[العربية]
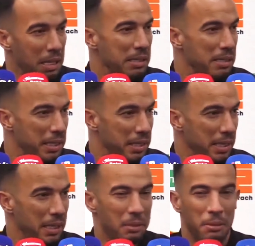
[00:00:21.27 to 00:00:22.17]

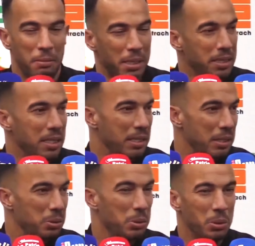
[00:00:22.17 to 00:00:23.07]
حصريه ومصادر
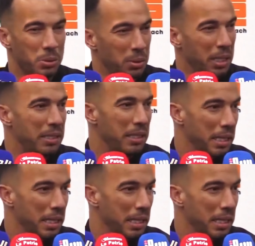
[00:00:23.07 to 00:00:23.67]
نيوز وعندي